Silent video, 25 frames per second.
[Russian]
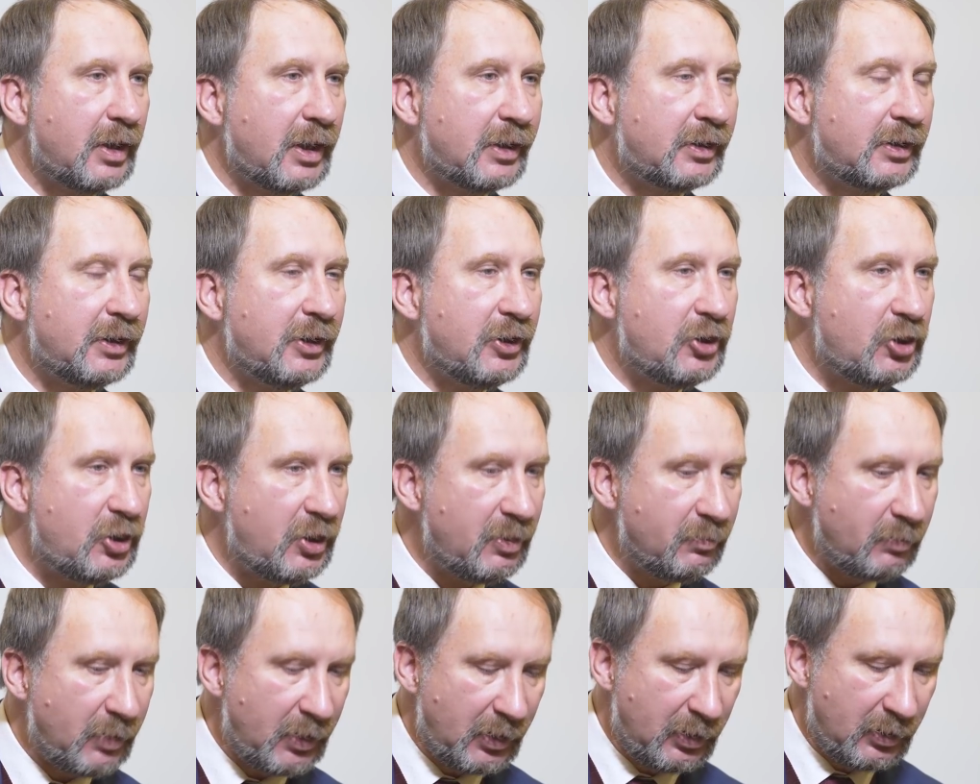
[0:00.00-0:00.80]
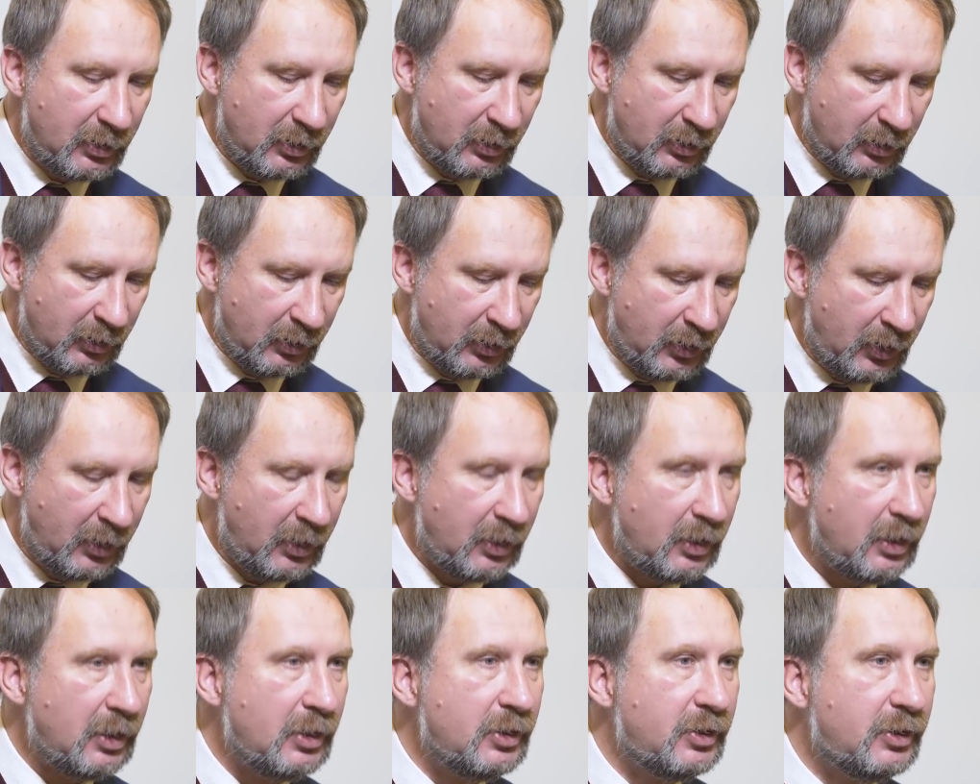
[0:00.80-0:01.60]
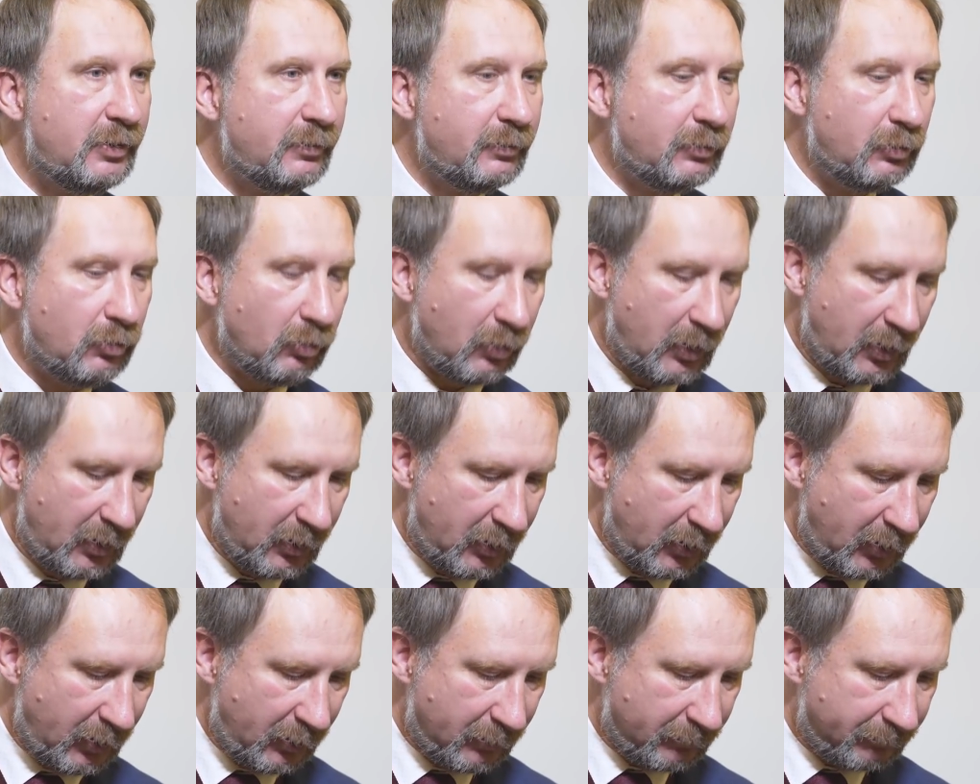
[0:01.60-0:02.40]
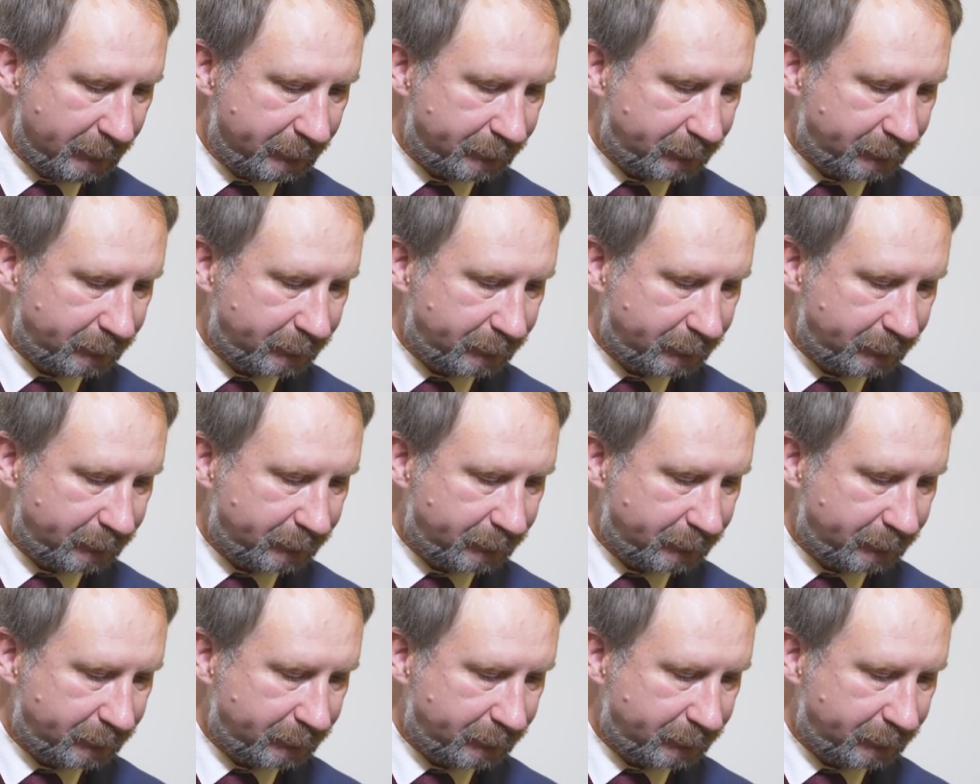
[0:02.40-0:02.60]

отличимый и индивидуальный.